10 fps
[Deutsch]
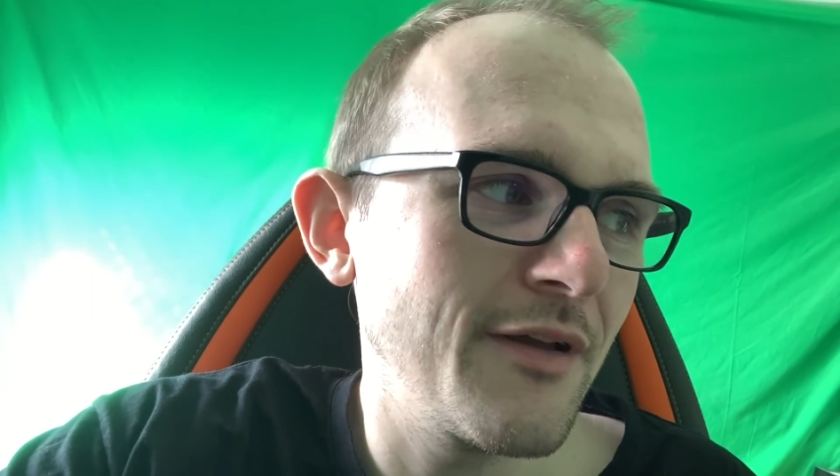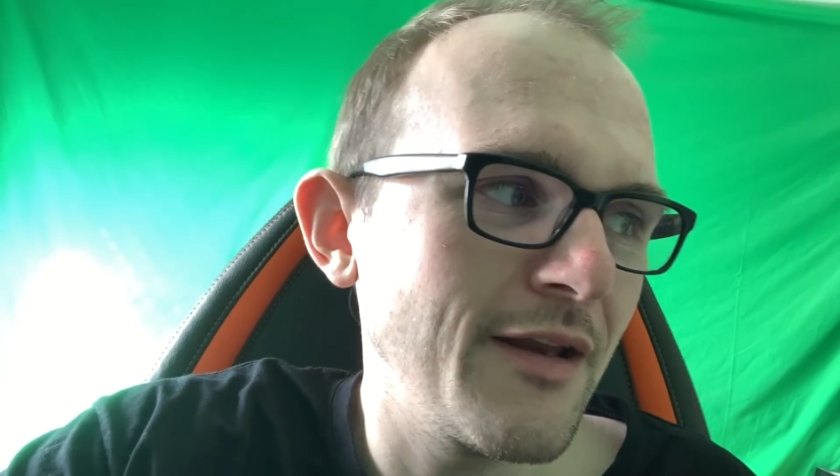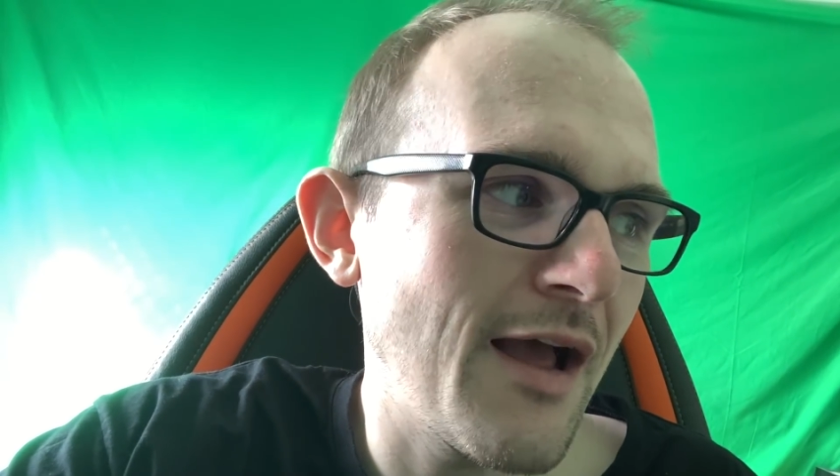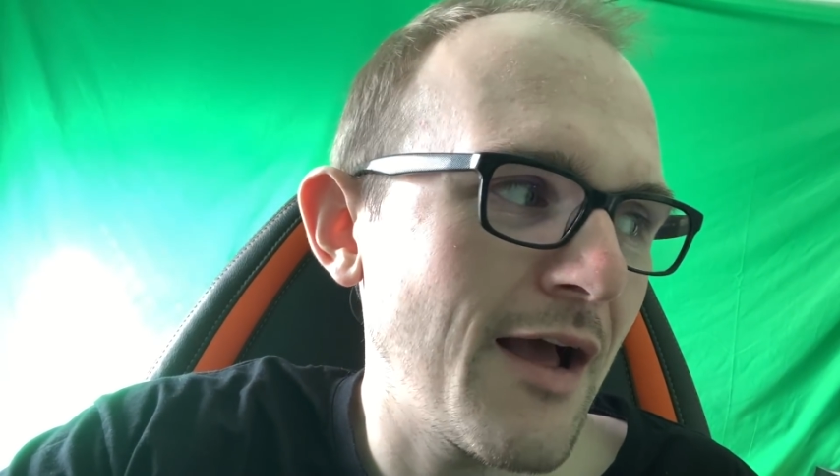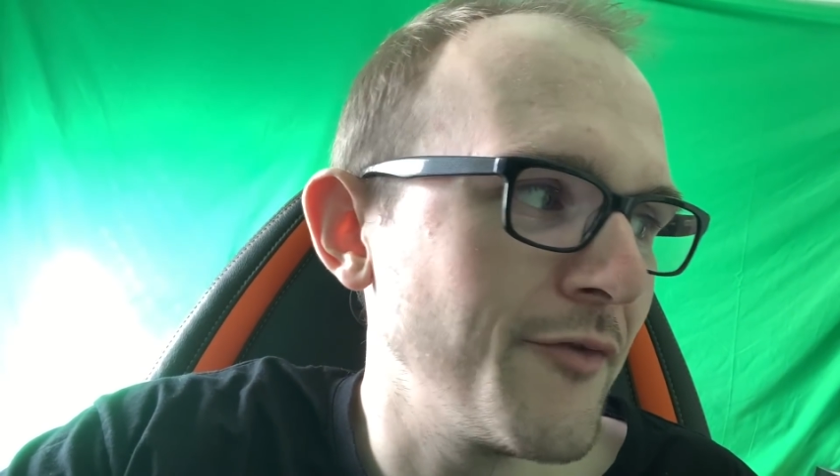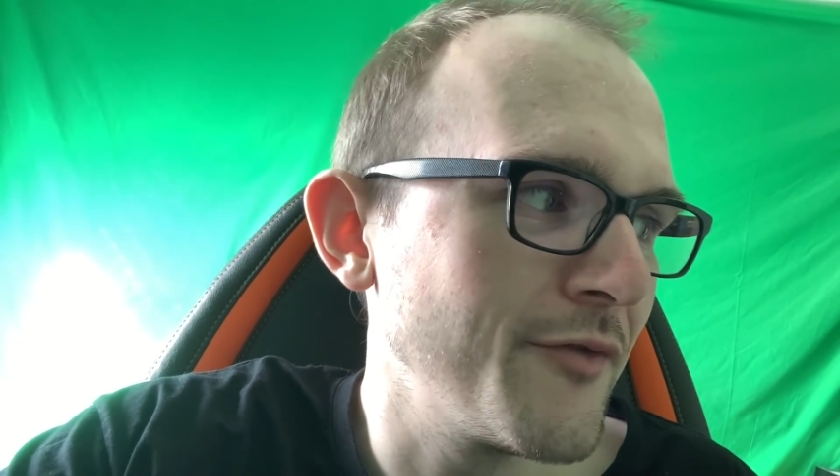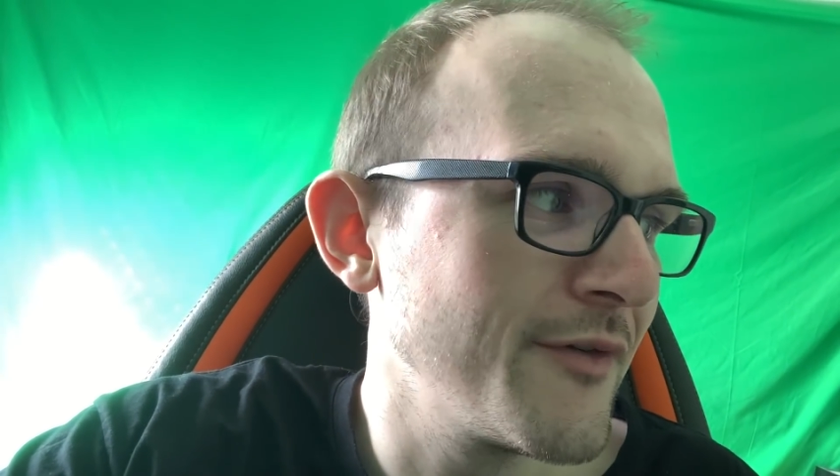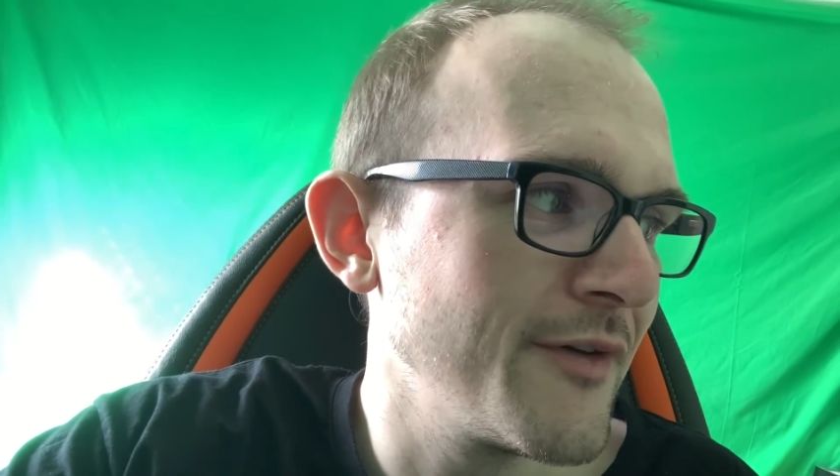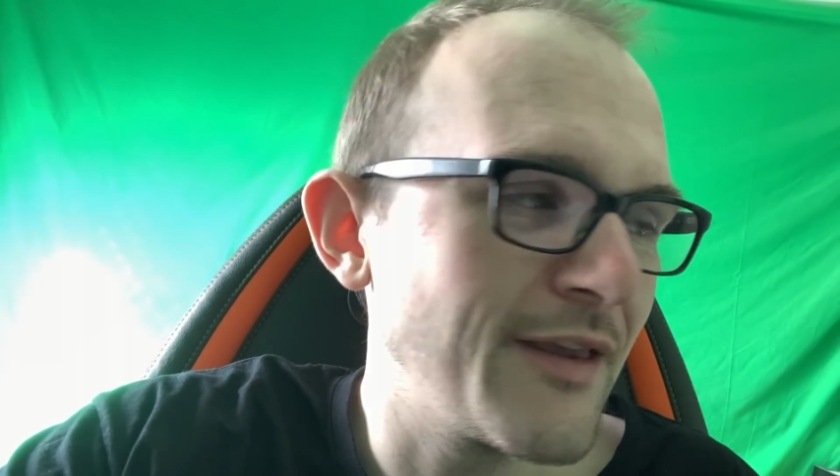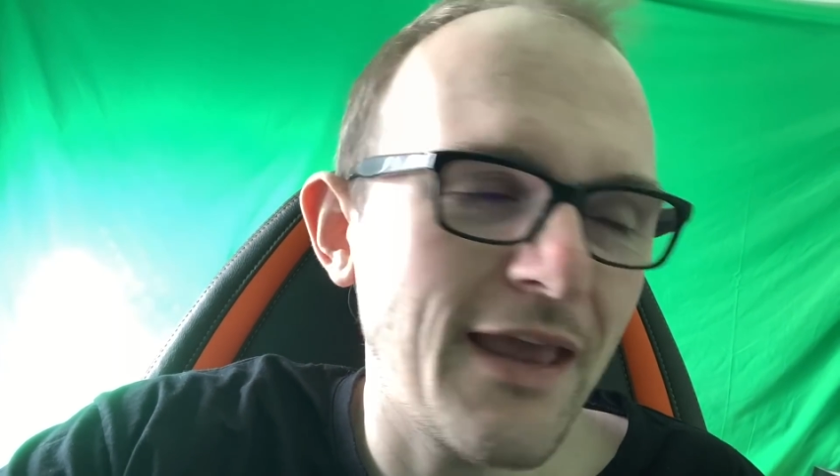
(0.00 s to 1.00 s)
keine Ahnung.
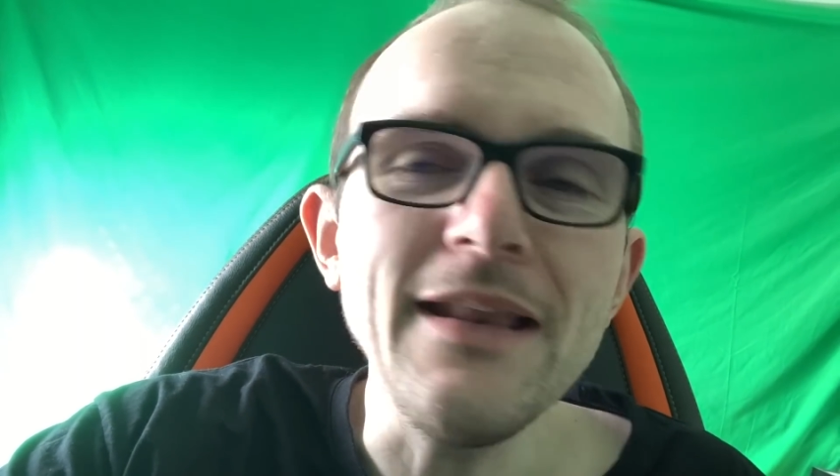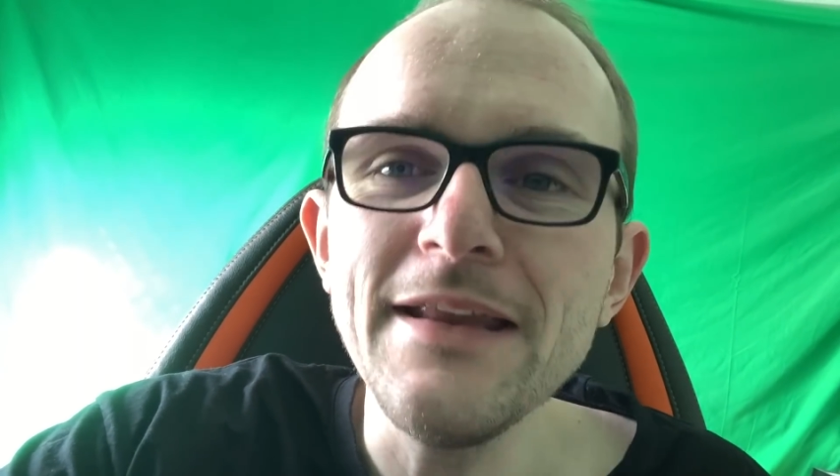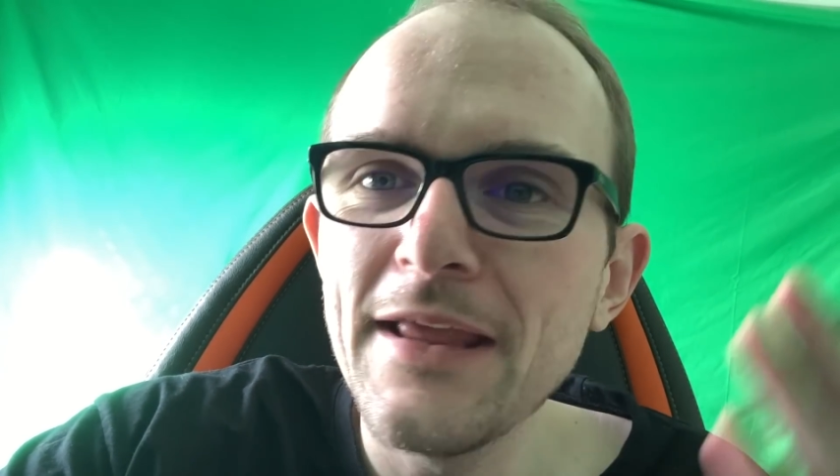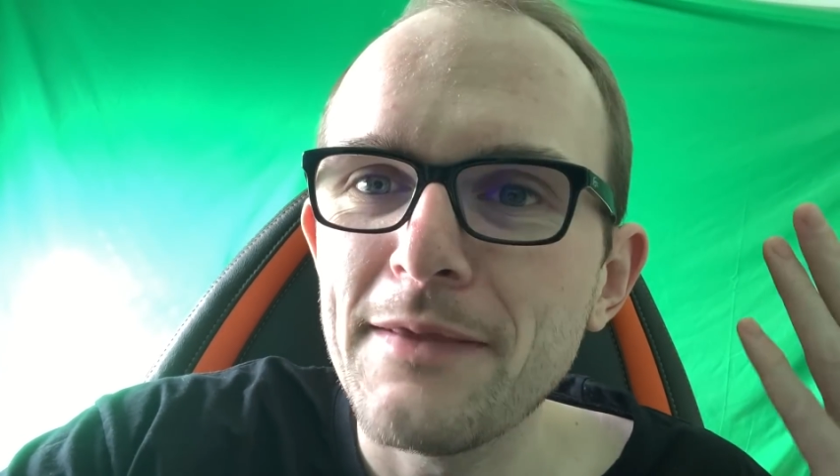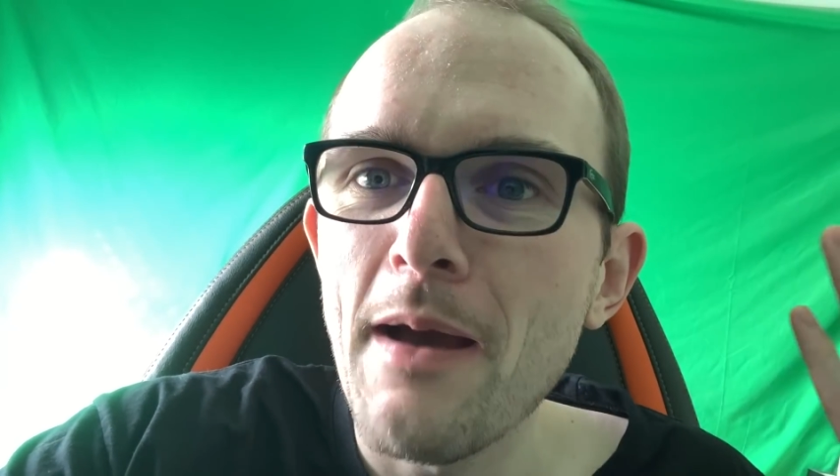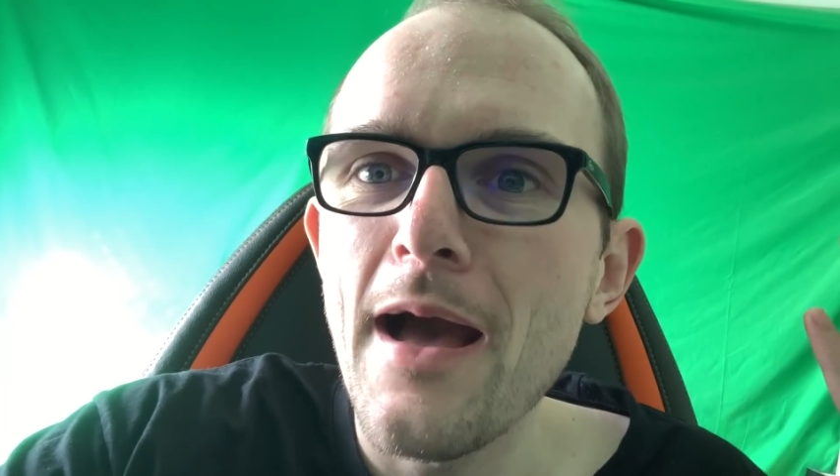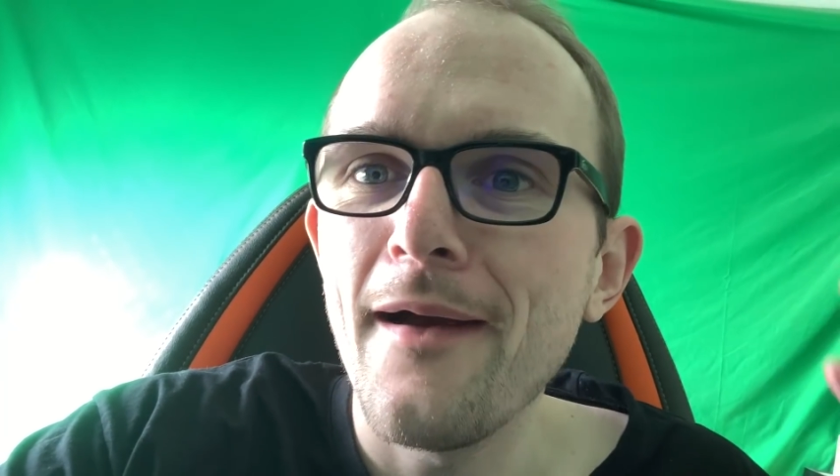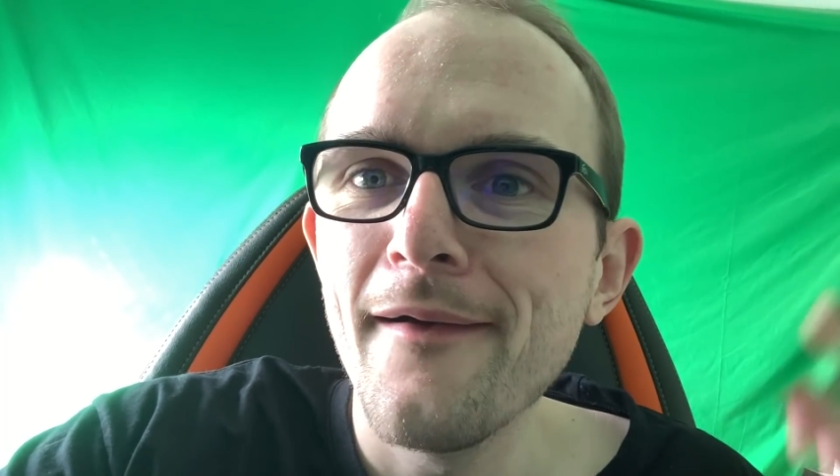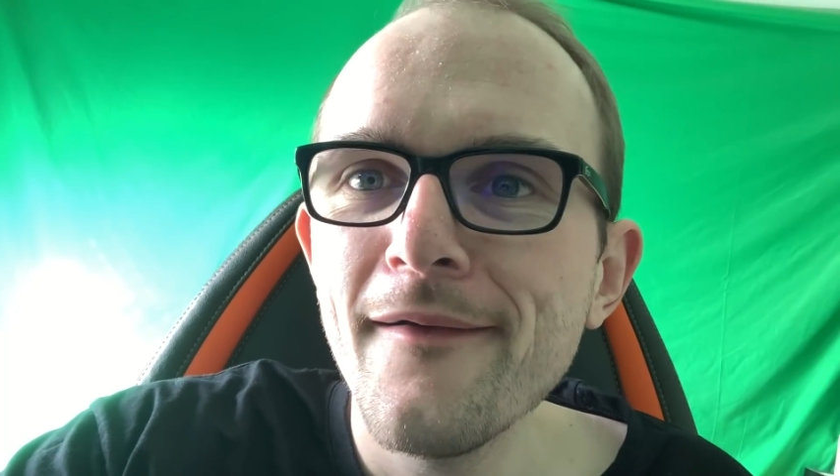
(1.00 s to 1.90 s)
Ich kenne die nicht mal.